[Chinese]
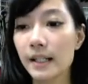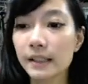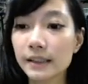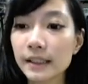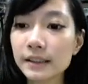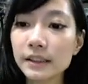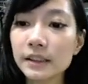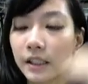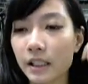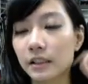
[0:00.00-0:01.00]
但是，
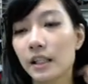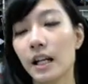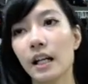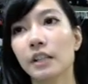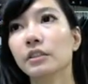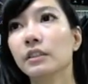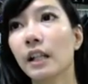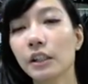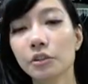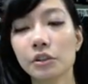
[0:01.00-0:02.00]
那他
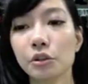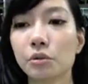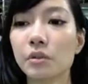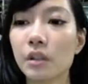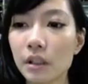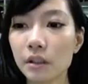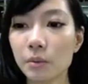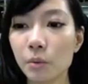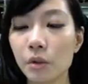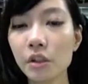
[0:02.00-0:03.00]
他就会说，
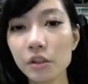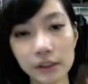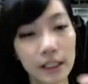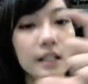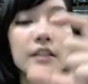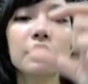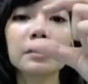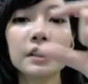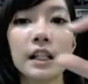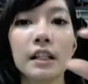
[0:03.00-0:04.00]
我露这样跟露
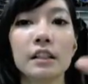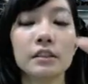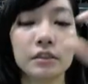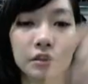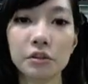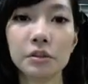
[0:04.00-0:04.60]
这样跟有什么